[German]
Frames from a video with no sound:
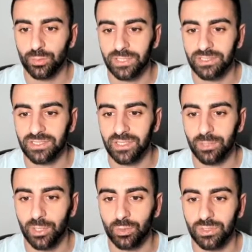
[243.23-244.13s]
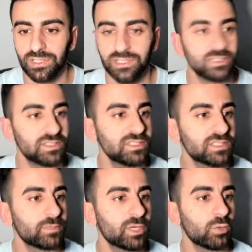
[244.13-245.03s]
dieser blauen Linie.
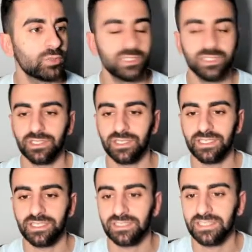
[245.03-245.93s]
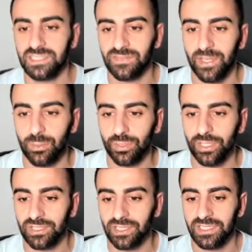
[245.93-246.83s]
Diese blaue Linie ist die
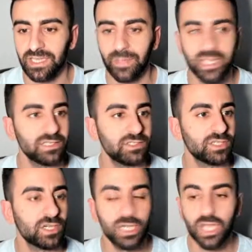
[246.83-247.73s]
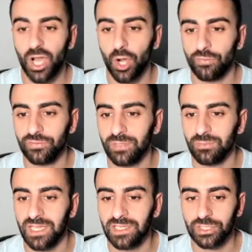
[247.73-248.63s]
200er EMA-Linie auf dem
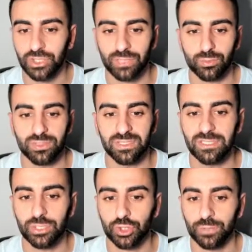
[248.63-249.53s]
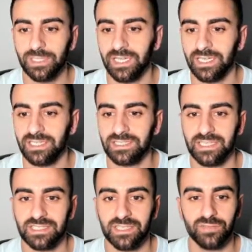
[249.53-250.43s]
Daily Chart und diese spielt eine
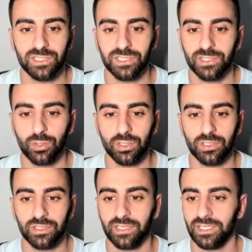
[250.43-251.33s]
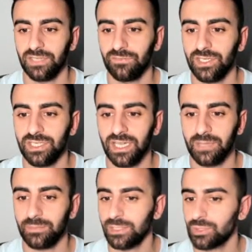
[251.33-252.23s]
sehr, sehr wichtige Rolle. Denn gehen wir hier
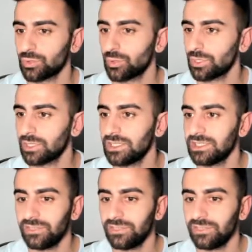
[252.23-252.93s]
einmal zurück in die